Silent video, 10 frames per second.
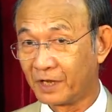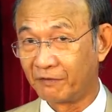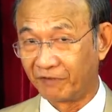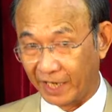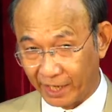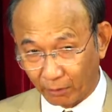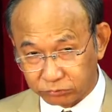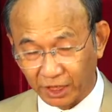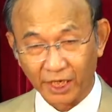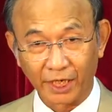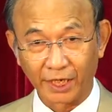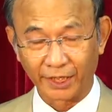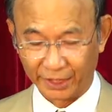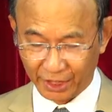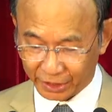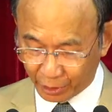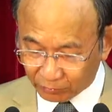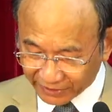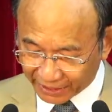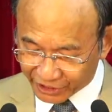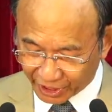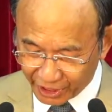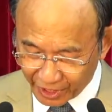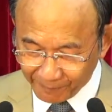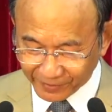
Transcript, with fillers: và đồng thời chúng ta sẽ nếm